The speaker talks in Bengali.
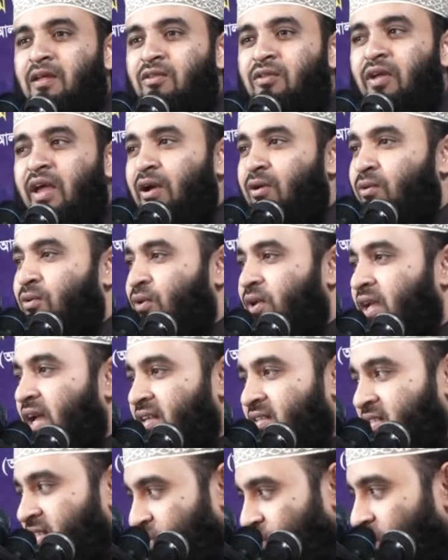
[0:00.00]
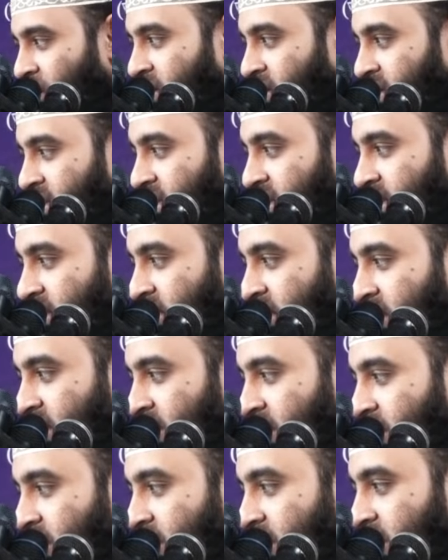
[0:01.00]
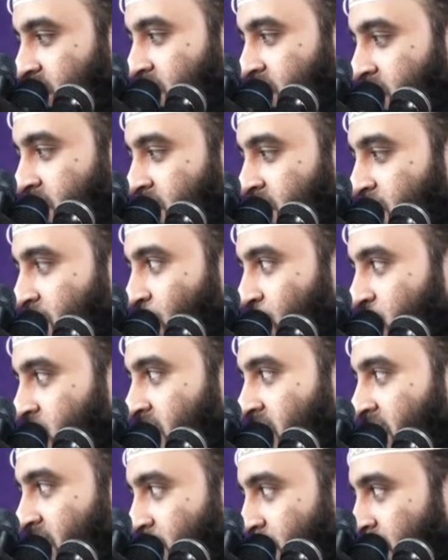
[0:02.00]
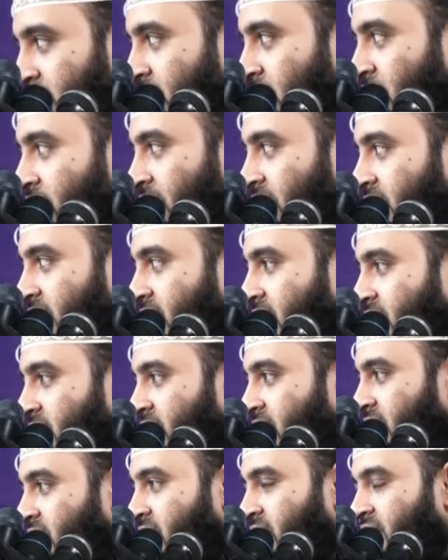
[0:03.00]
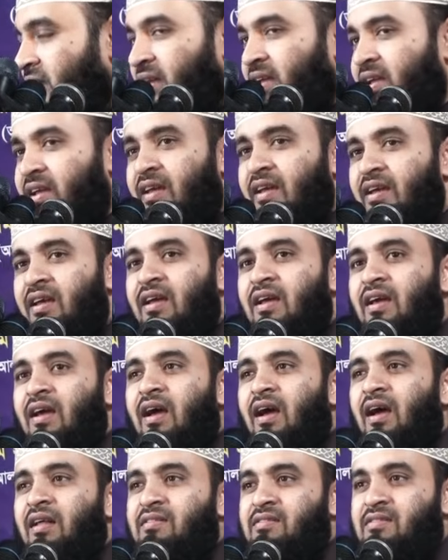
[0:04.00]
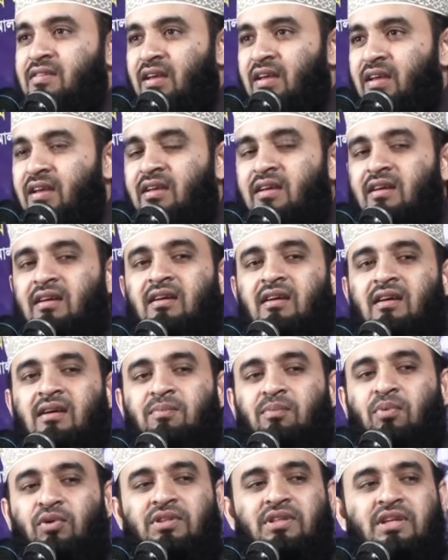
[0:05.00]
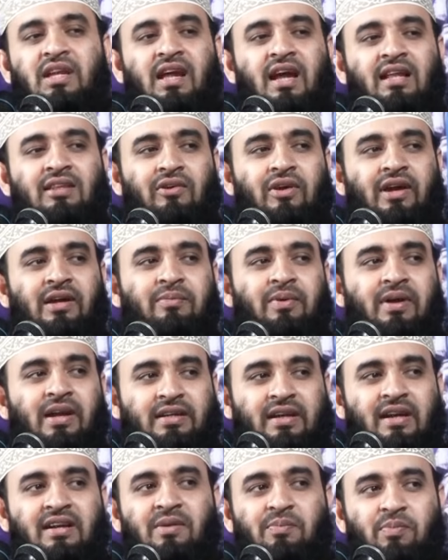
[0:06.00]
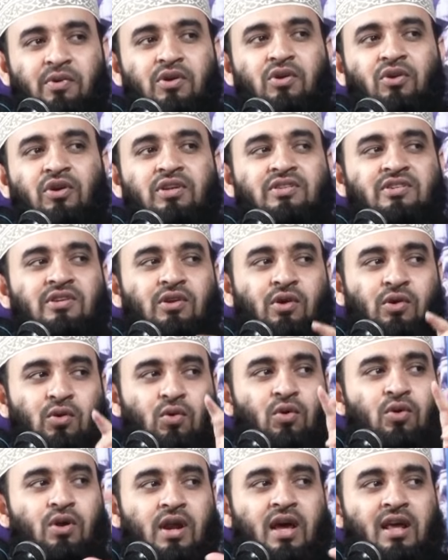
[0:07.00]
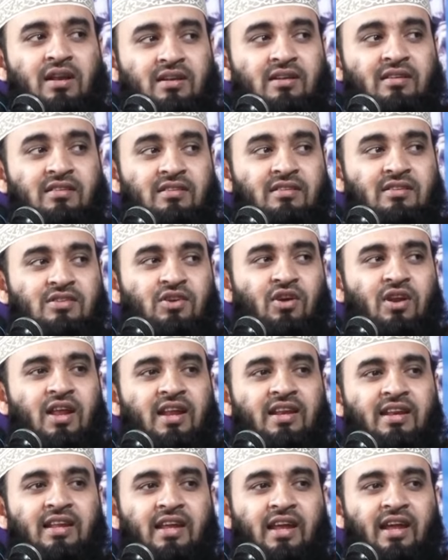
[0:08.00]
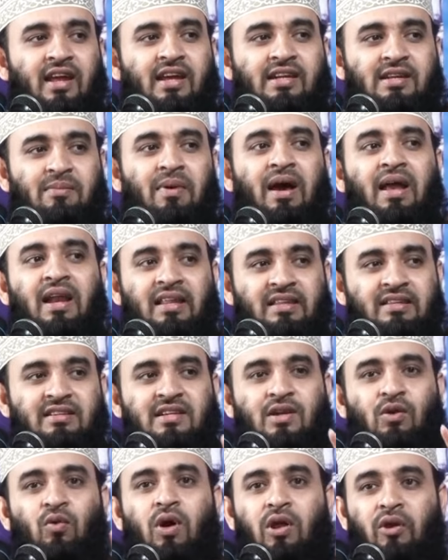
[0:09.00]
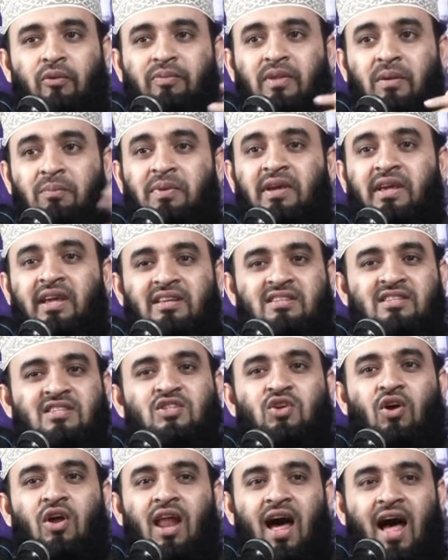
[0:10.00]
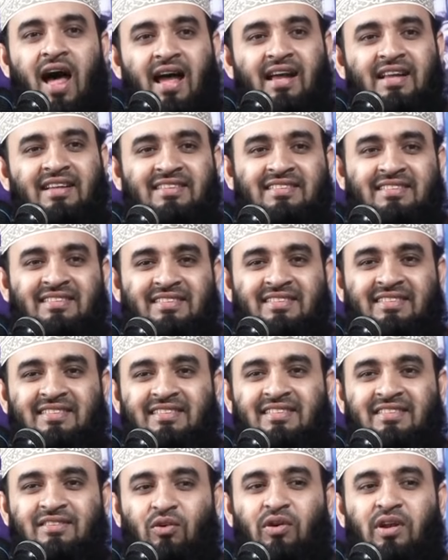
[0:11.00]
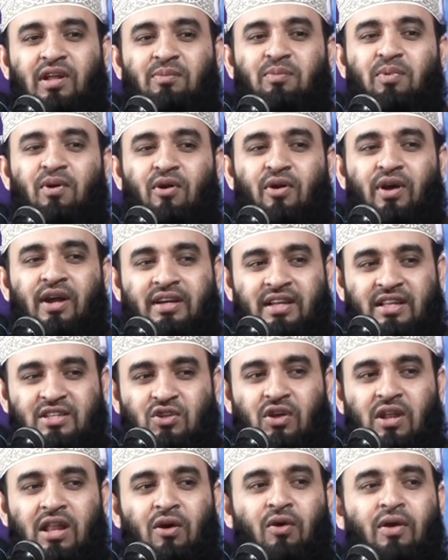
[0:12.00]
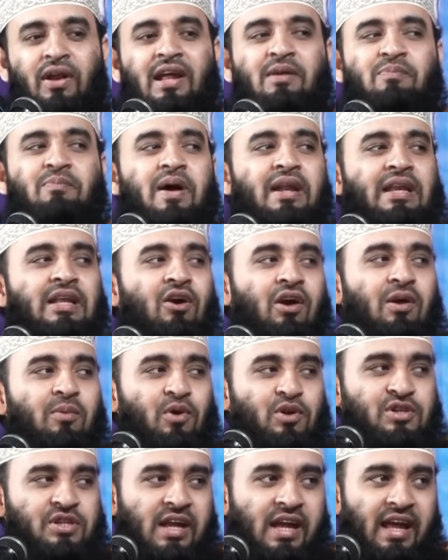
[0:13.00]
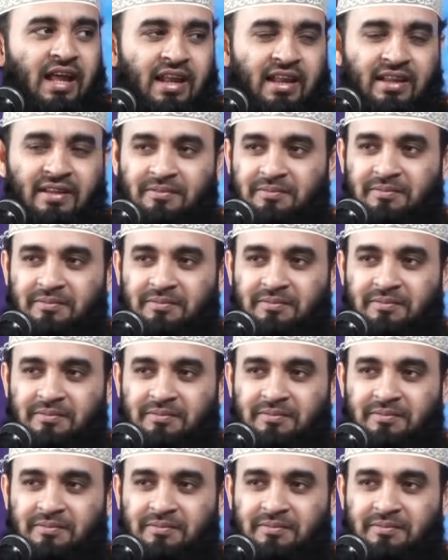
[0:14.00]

তো এখনো কি আছে জলাটা বর্ষাকালে পানি হয় আচ্ছা পত্রিকা তো একবার একটা রিপোর্ট হয়েছিল গোখরার জলা নিয়ে এটা বাংলাদেশের ওয়ান অফ দ্য বিগেস্ট জলা অনেক বড় একটা জলা অনেক পানি হয় বর্ষাকালে